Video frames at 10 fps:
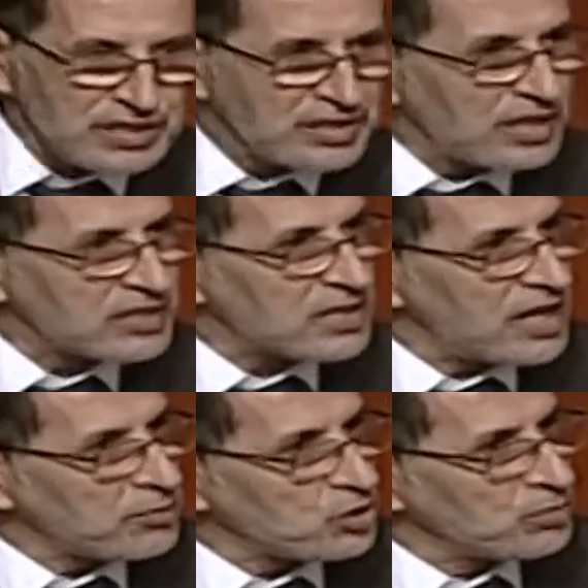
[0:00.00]
ديال
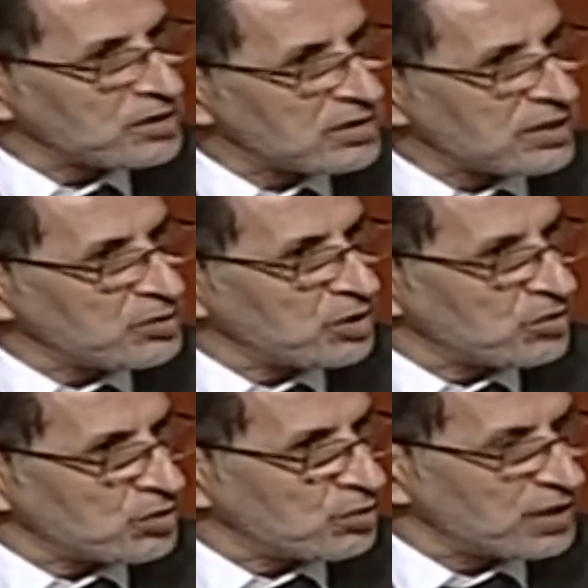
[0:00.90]
اصلاح منظومه التربيه
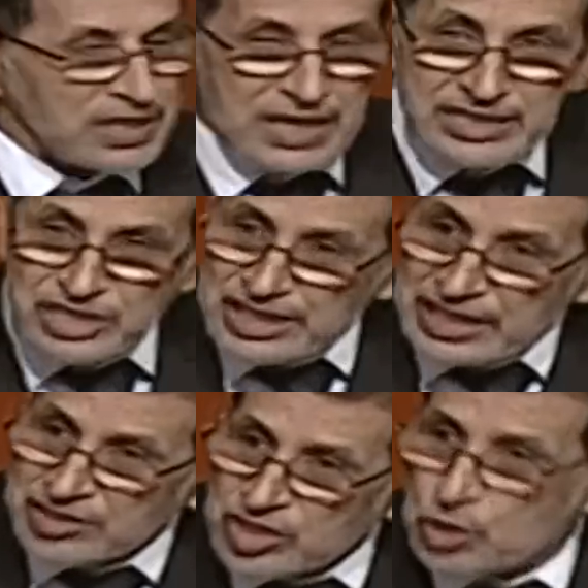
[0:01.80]
والتكوين غير هذا الشيء
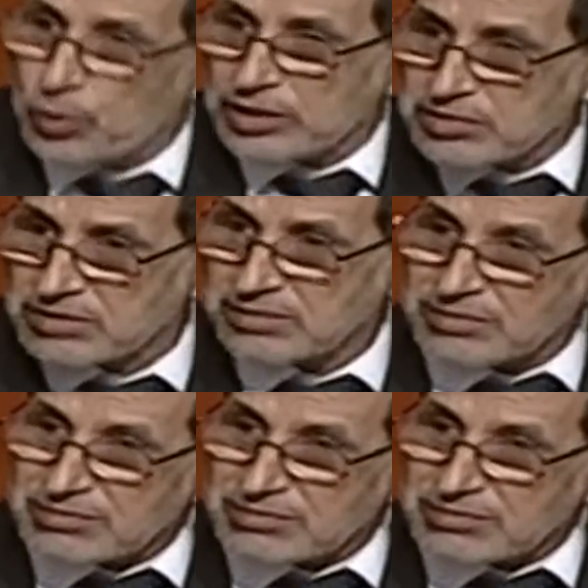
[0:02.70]
كيحتاج الوقت